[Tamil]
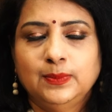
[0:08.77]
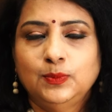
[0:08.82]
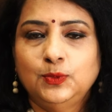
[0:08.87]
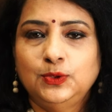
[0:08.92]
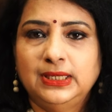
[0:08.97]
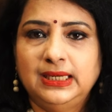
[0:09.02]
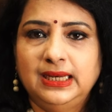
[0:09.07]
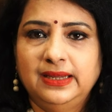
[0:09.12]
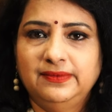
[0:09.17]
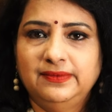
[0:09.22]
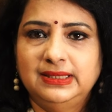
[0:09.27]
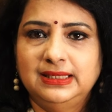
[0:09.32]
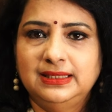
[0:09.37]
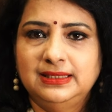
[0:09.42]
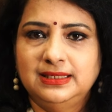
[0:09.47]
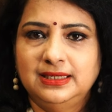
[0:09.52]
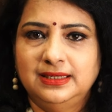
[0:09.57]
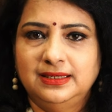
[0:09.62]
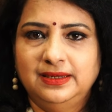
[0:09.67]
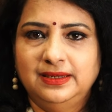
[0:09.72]
முன்னெல்லாம் வந்து
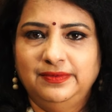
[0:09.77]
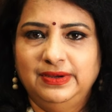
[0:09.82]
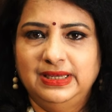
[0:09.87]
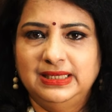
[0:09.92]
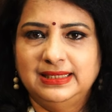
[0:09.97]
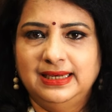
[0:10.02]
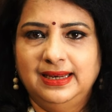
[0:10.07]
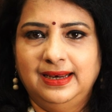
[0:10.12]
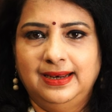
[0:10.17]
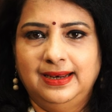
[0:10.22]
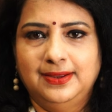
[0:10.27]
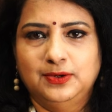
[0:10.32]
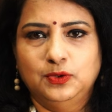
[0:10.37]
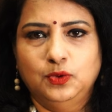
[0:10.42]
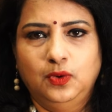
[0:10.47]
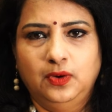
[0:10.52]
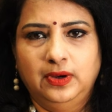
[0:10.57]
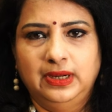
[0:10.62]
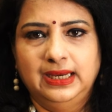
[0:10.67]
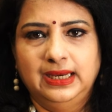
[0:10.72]
சின்ன வயசில்
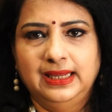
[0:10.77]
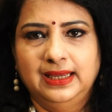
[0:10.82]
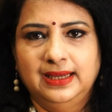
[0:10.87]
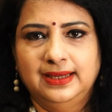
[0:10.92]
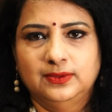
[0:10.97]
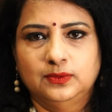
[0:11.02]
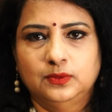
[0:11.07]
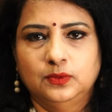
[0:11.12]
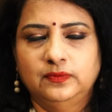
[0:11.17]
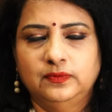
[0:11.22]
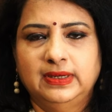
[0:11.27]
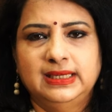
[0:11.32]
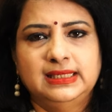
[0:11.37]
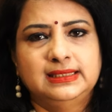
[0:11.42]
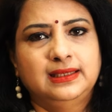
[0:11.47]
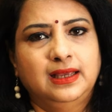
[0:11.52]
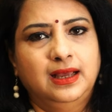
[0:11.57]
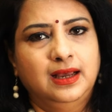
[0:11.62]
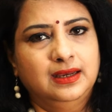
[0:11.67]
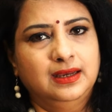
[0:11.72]
எல்லாருக்கும் ஆயிலியாக இருக்கும்
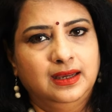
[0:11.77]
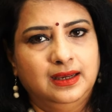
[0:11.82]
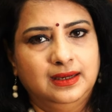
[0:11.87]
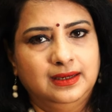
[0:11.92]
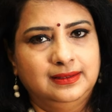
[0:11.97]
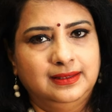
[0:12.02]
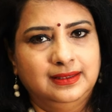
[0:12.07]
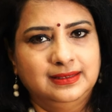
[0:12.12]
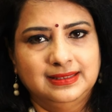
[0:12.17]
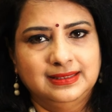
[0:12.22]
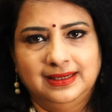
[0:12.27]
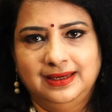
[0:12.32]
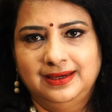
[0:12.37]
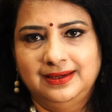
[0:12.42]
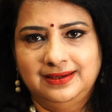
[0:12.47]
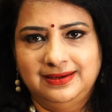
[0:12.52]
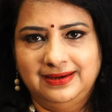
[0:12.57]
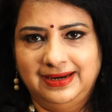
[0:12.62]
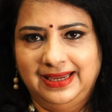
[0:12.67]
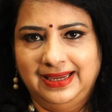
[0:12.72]
வயசு ஆக ஆக தான்
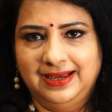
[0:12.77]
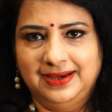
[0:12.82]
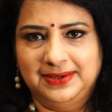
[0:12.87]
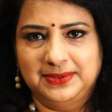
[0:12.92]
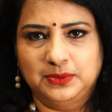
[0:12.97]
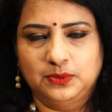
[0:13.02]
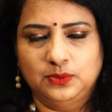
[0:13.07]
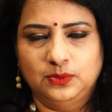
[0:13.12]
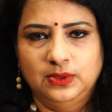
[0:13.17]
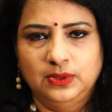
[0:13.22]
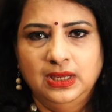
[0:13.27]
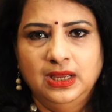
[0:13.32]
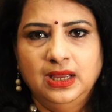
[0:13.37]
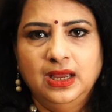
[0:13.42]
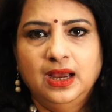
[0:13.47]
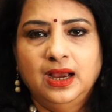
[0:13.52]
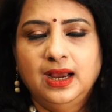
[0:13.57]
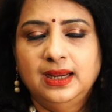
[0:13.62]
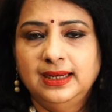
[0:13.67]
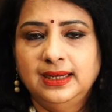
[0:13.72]
ஸ்கின் ட்ரையாக இருக்கும்
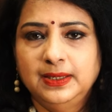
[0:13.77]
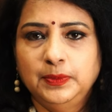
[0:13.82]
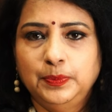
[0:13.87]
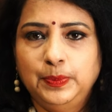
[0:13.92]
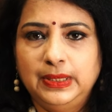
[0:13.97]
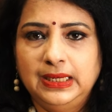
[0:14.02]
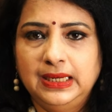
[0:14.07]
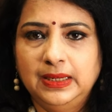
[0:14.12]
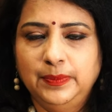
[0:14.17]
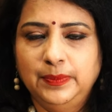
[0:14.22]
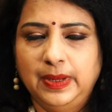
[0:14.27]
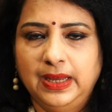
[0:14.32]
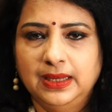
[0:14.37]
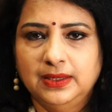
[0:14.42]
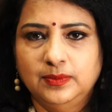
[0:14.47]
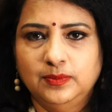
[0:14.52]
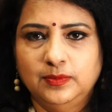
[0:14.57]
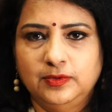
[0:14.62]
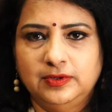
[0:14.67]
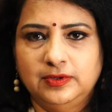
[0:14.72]
ஆனால் இப்போல்லாம்
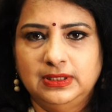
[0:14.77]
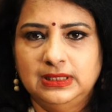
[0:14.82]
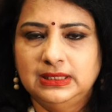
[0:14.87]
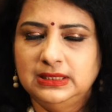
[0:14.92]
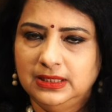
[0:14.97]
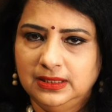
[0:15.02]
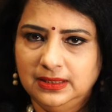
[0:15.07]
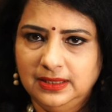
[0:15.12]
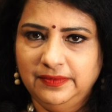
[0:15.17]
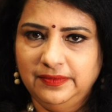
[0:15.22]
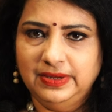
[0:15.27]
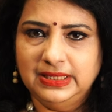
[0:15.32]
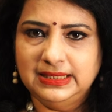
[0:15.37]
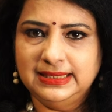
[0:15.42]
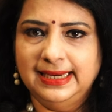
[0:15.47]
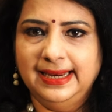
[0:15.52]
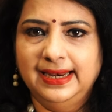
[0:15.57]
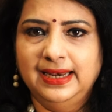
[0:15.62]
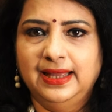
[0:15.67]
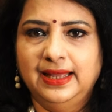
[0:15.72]
பார்க்கும்பொழுது சின்ன
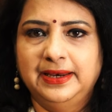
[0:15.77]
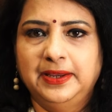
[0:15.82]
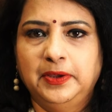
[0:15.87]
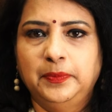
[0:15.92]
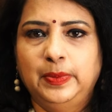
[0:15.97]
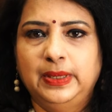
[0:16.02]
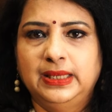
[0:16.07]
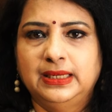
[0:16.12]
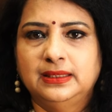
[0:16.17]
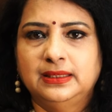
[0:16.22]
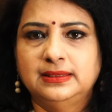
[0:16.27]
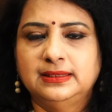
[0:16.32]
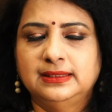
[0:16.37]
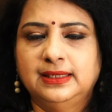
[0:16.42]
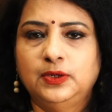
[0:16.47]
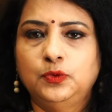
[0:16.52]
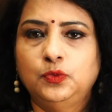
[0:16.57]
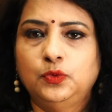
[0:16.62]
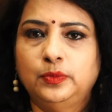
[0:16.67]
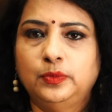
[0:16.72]
வயசுலேயே நிறைய பேருக்கு
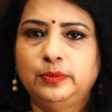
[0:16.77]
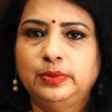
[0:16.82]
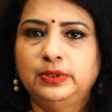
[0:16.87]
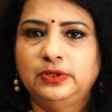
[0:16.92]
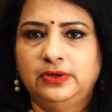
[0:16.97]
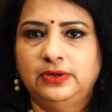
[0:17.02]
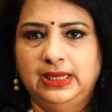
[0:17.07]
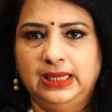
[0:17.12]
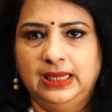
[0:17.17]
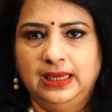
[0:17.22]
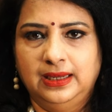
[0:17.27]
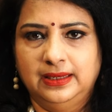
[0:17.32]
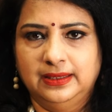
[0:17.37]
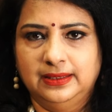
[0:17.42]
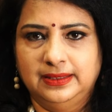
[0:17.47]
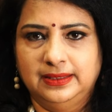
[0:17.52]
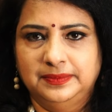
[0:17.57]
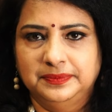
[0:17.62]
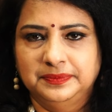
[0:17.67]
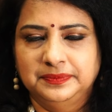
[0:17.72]
ஸ்கின் ரொம்ப ட்ரையாக
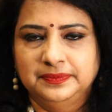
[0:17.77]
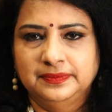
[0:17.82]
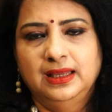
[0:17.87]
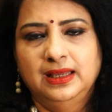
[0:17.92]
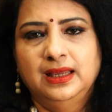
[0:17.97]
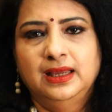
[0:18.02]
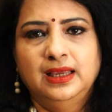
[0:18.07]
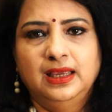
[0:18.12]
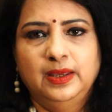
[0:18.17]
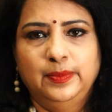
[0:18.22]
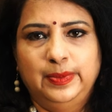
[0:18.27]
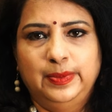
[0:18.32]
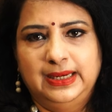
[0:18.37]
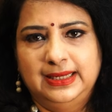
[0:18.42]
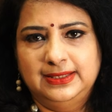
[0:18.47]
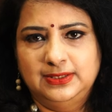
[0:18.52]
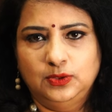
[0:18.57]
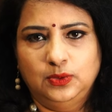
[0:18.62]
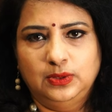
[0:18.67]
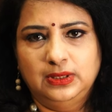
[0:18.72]
இருக்குது இப்போ
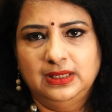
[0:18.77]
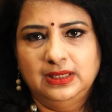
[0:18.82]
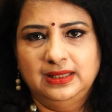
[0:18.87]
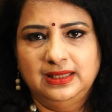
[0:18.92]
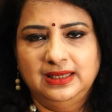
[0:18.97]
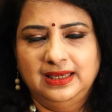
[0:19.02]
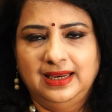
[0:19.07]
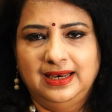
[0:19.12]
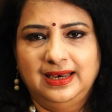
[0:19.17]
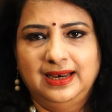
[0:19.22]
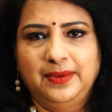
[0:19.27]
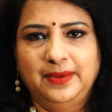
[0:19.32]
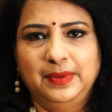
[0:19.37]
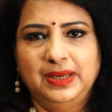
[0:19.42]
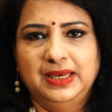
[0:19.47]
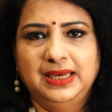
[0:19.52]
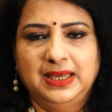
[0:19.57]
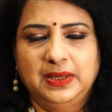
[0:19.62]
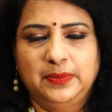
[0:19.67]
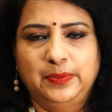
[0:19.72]
நான் சொன்னது
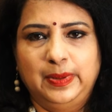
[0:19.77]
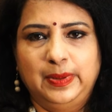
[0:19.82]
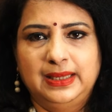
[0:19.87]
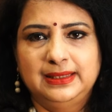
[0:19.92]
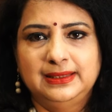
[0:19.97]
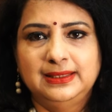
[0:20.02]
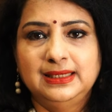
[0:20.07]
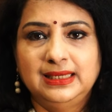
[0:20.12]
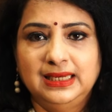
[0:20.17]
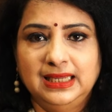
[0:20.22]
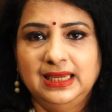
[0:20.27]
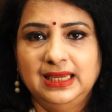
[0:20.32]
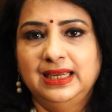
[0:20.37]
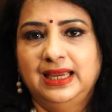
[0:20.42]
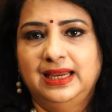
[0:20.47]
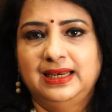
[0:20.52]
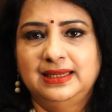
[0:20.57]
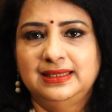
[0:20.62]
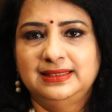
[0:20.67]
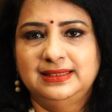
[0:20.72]
எல்லாமே நீங்கள் பார்த்து
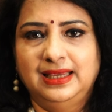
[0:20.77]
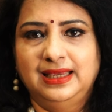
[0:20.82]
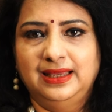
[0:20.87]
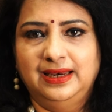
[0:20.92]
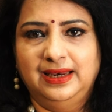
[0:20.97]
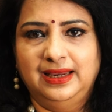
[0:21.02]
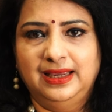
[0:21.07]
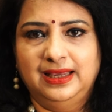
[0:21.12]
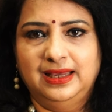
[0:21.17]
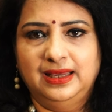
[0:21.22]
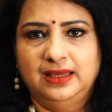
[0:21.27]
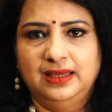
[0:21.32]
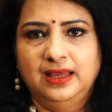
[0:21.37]
நீங்கள் என்ன செய்கிறீங்க